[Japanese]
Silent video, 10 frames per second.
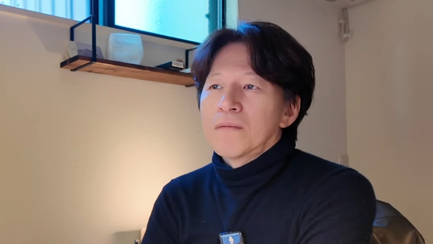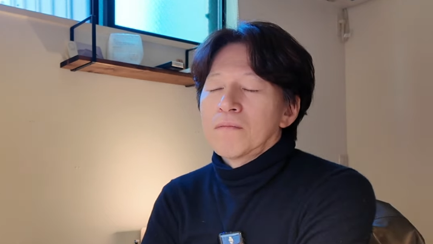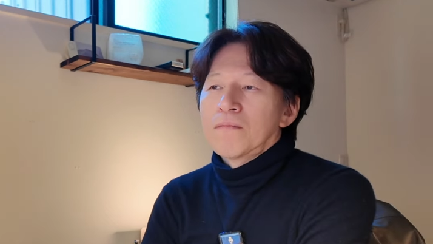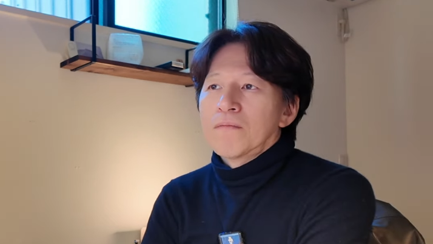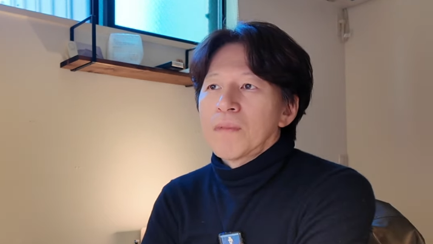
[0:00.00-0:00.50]
う、う
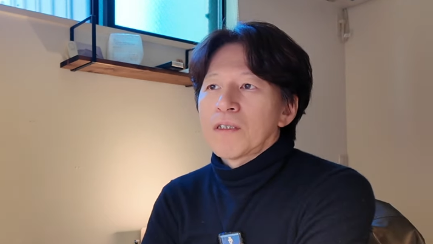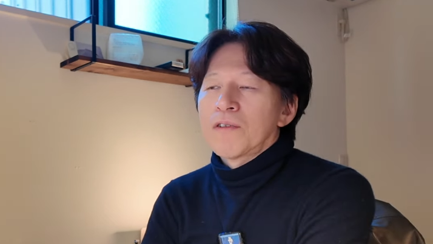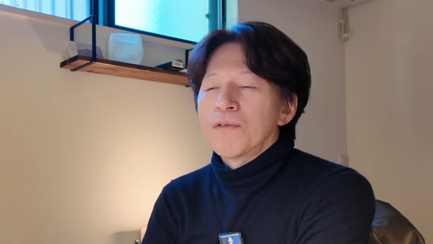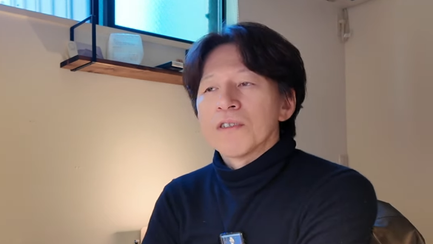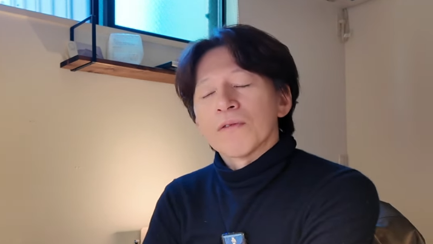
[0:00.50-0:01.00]
んまあ、
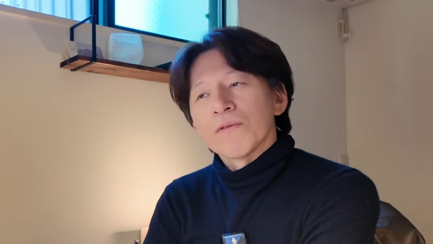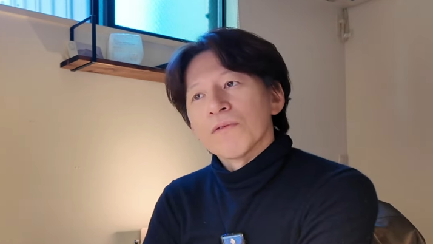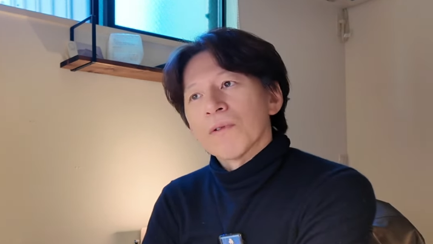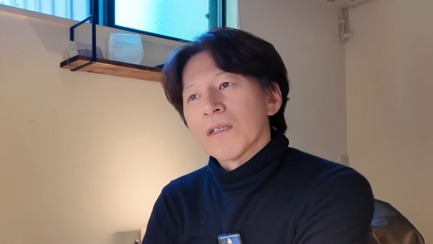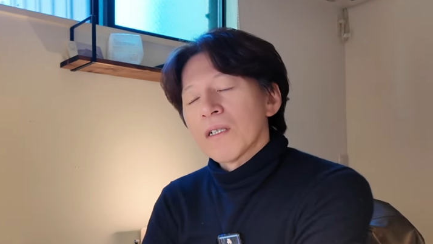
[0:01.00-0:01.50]
窮地とい
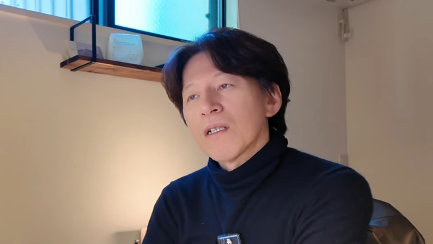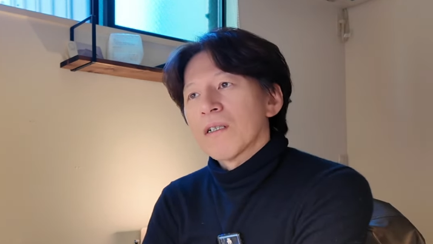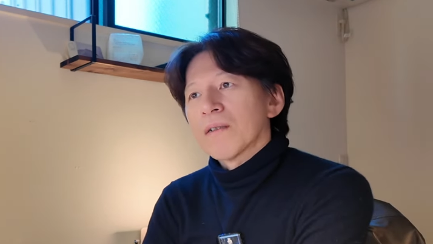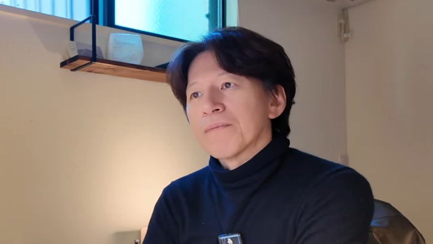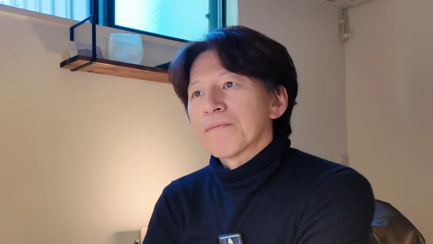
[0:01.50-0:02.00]
うのかな、
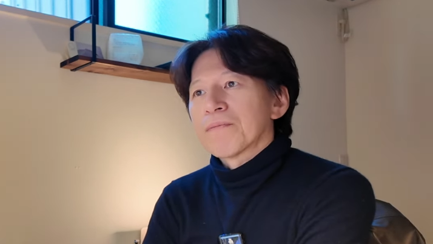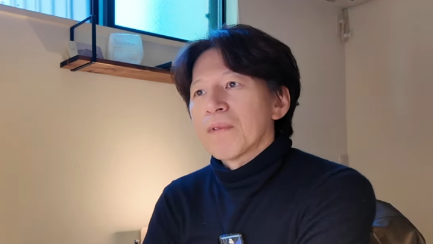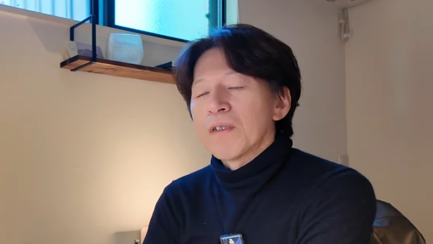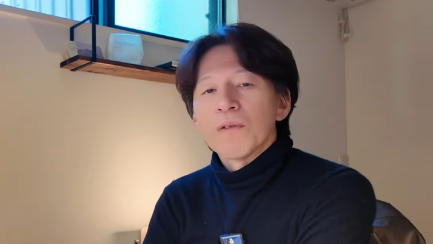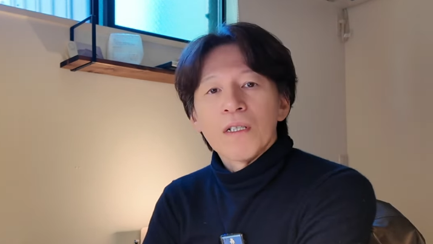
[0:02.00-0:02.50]
ま
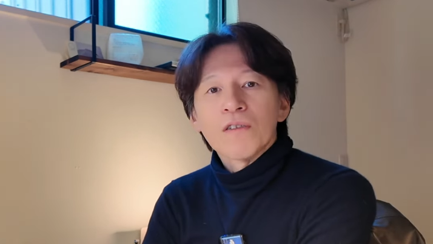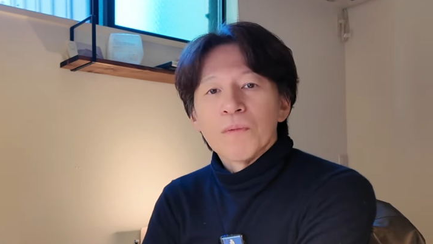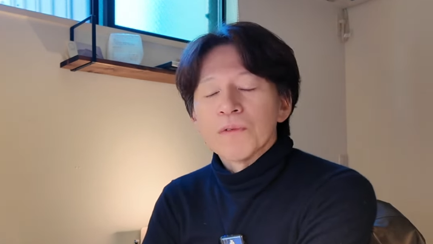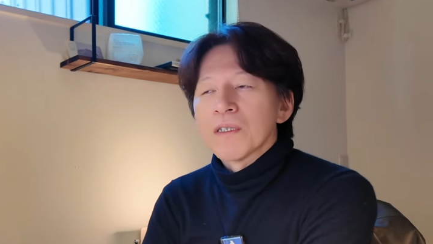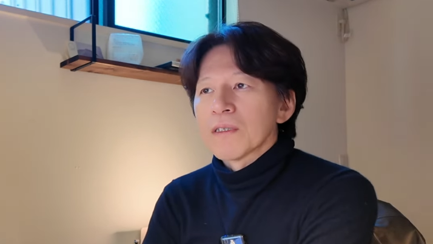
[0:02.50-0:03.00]
あ、いろいろあると
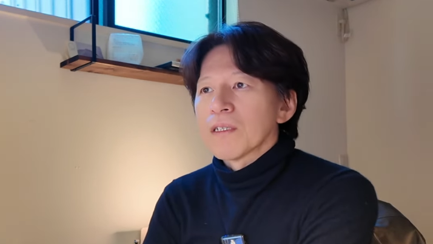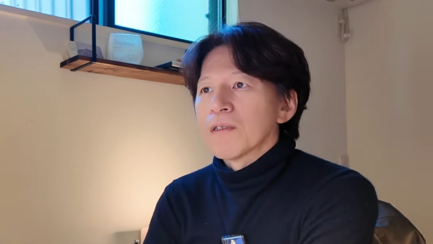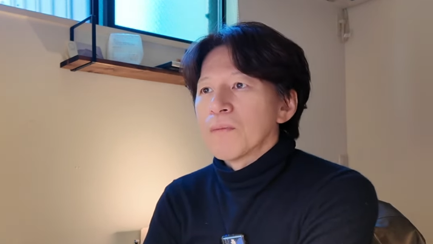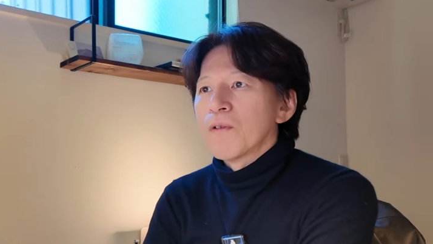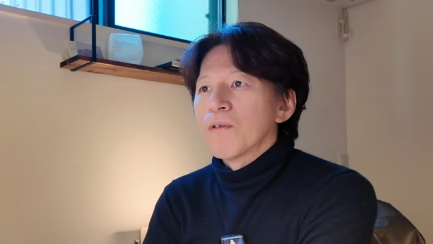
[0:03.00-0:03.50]
思うんですけれ
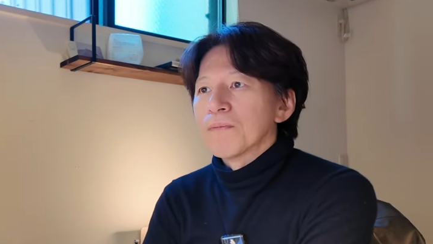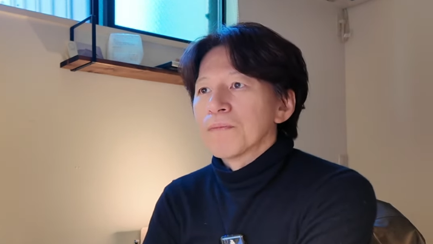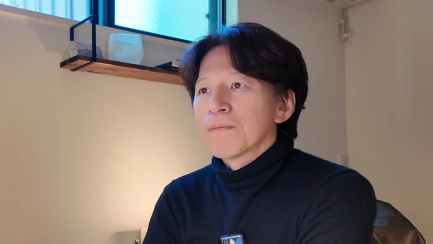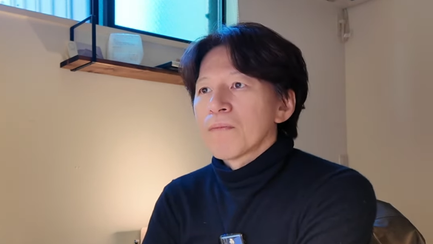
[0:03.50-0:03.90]
ども